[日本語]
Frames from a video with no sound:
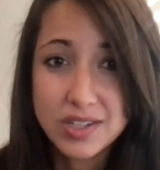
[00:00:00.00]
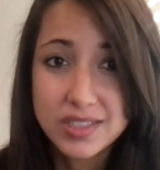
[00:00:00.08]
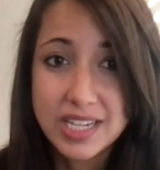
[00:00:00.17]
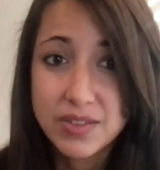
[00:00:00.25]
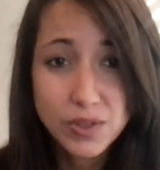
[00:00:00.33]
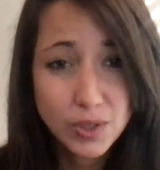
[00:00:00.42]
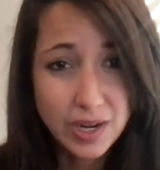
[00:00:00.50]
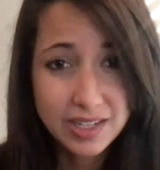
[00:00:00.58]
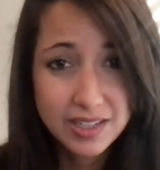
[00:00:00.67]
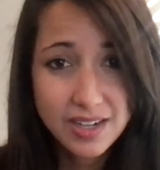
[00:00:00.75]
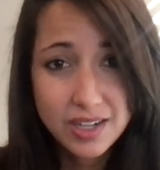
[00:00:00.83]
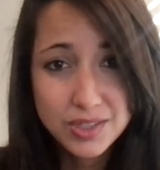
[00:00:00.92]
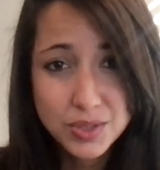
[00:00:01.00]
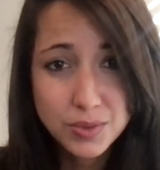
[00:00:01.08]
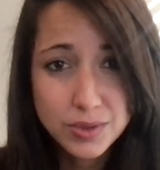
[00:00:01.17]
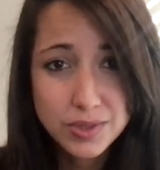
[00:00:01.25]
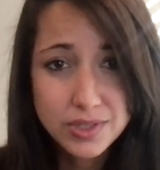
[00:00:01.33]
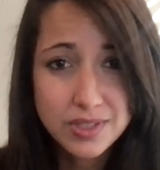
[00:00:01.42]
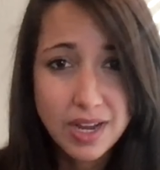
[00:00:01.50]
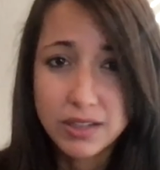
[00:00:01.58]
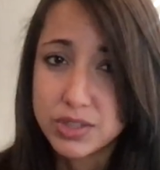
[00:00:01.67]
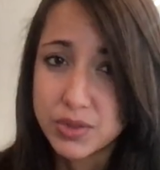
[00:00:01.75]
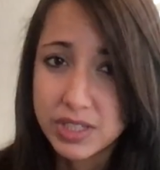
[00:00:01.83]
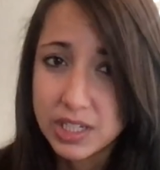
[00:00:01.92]
人生をレベルアップしま
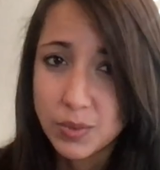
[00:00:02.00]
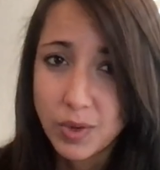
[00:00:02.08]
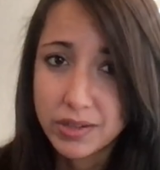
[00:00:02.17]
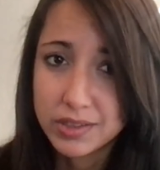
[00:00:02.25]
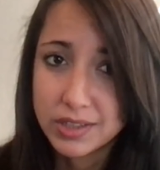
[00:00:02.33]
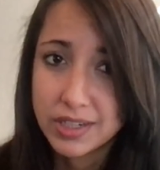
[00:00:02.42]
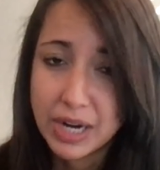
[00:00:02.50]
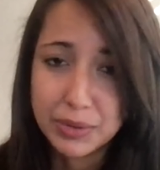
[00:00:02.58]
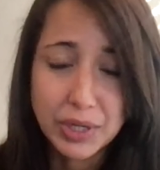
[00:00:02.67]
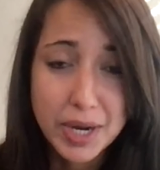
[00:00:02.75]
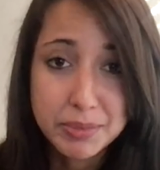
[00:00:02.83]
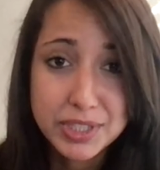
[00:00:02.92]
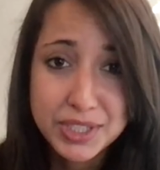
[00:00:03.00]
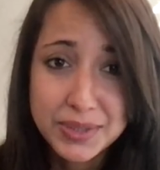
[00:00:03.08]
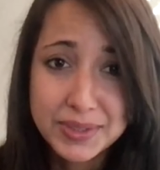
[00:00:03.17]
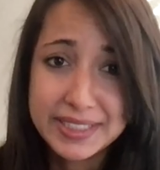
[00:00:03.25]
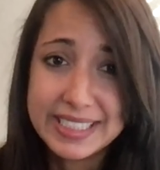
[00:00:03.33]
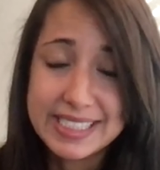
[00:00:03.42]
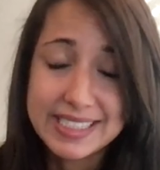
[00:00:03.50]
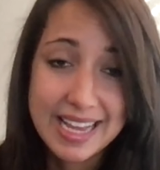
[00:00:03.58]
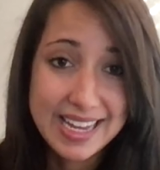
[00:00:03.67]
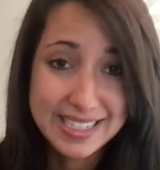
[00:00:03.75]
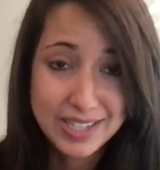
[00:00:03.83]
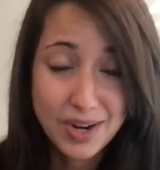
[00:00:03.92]
しょう。ミディアムで
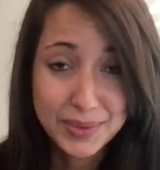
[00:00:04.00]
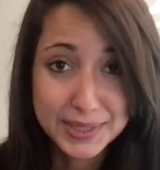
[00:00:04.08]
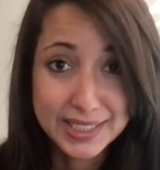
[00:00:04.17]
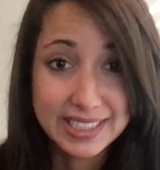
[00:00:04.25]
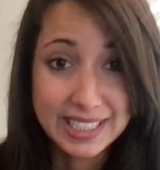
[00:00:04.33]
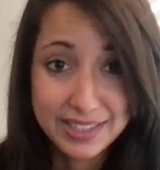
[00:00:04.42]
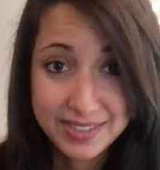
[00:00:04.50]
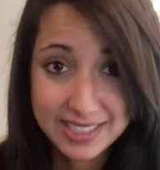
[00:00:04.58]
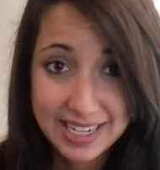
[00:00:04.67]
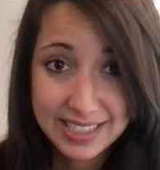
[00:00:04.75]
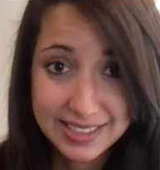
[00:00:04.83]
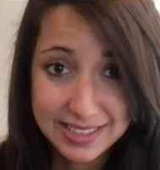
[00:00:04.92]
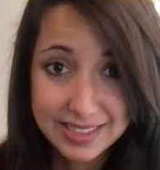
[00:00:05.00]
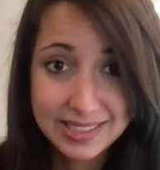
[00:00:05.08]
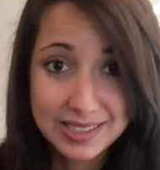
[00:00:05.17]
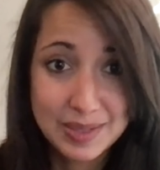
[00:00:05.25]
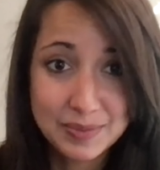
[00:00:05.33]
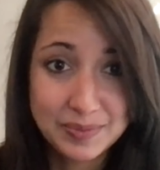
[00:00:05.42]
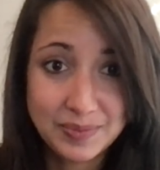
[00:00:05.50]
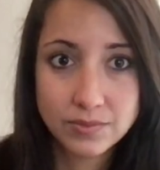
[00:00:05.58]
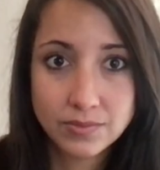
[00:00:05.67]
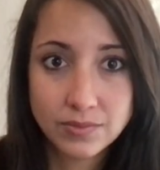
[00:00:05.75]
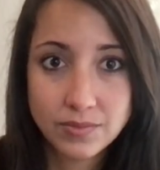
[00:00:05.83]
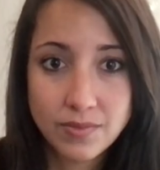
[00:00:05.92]
フォローして私たちの秘
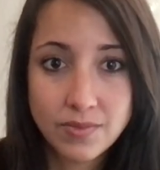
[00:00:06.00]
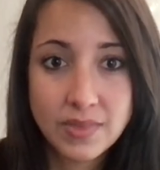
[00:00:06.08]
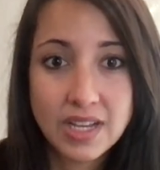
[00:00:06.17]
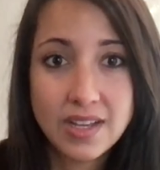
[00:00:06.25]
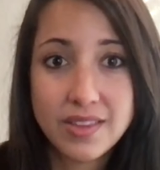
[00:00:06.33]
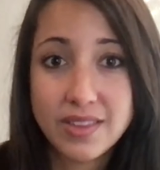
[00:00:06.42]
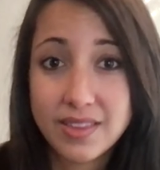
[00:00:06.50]
密を解き明か